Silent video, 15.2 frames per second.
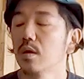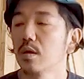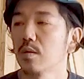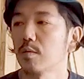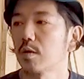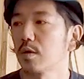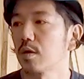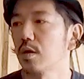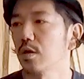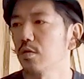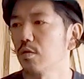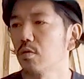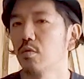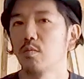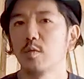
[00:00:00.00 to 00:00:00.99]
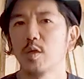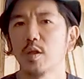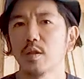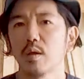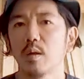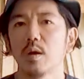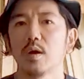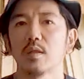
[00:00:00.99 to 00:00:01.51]
まあ近所の
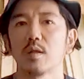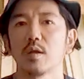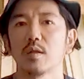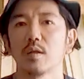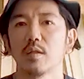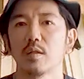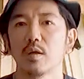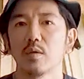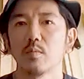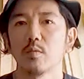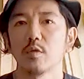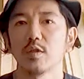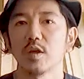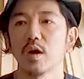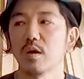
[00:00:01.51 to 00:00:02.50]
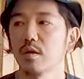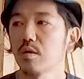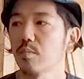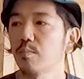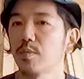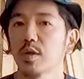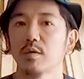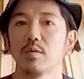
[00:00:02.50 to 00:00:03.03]
ホームセンターにあったんですけどもさん
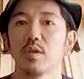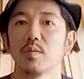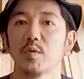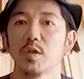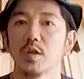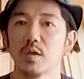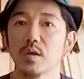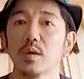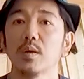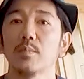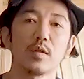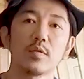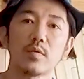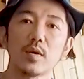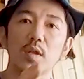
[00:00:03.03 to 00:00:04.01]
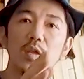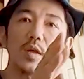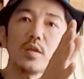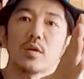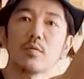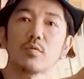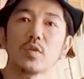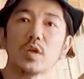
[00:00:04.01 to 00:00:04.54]
キュッパで売ってましたね。でそれに対し
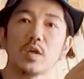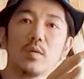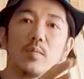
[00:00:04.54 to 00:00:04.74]
てこっちが